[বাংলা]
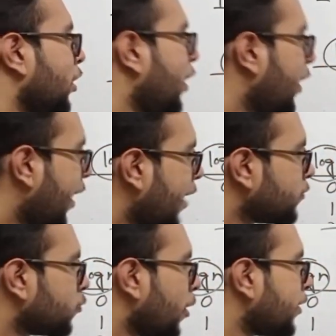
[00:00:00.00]
চলে
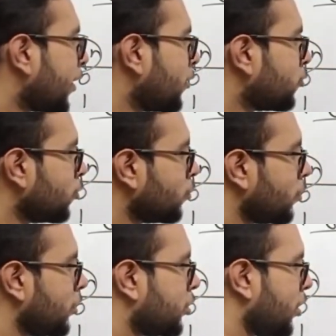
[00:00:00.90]
এন স্কোয়ার দেখেন তো
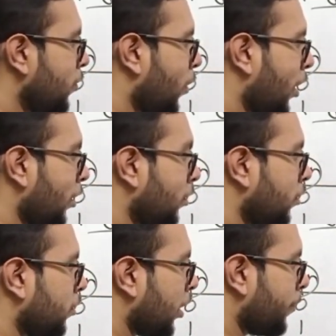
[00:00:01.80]
ইনিশিয়ালি ওয়ান
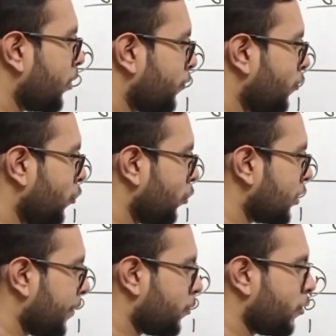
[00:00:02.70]
তারপরে ফোর
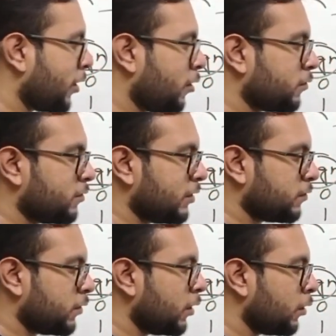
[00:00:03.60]
তারপরে হয়ে গেল
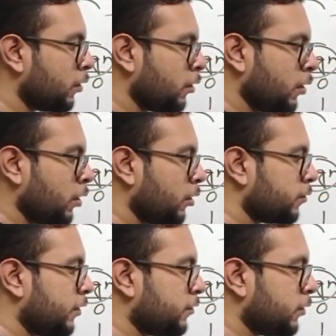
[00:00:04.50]
সিক্সটিন
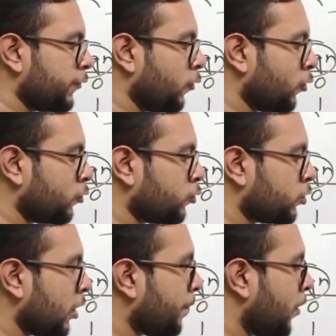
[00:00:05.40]
সিক্সটি ফোর
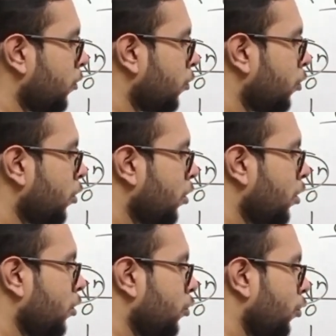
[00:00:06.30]
দুশো ছাপ্পান্ন
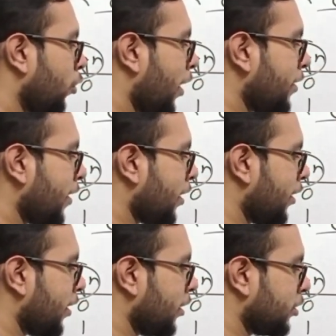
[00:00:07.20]
তো এই
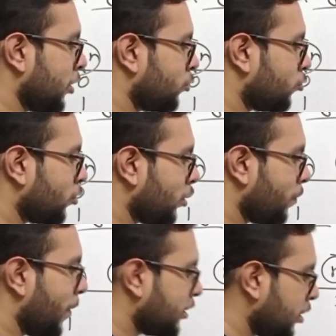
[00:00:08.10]
দেখেন এখানে সে কিন্তু একটুখানি
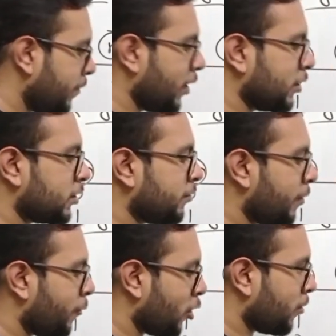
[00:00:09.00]
বেশি বেড়ে যাচ্ছে
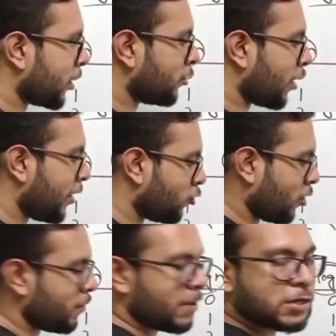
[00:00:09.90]
বা পরের বার কিন্তু
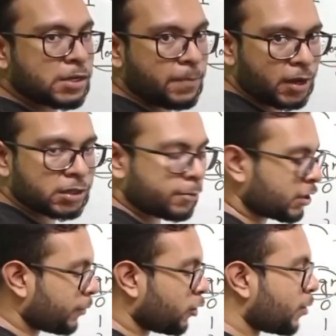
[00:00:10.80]
আরেকটুখানি বেশি বেড়ে
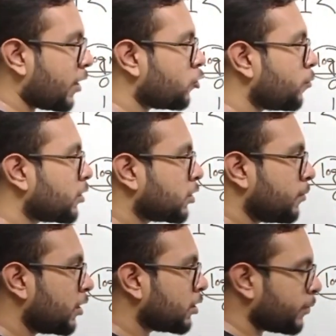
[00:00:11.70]
যাবে তারপরে বা একটু বেশি
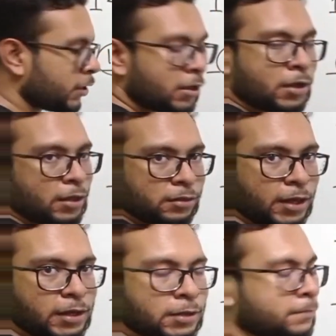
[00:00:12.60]
বেড়ে যাবে
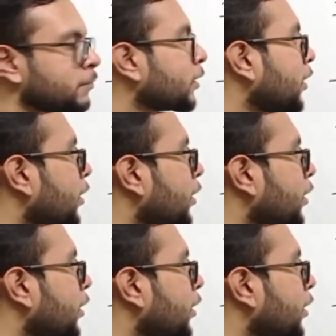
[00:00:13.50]
তাই না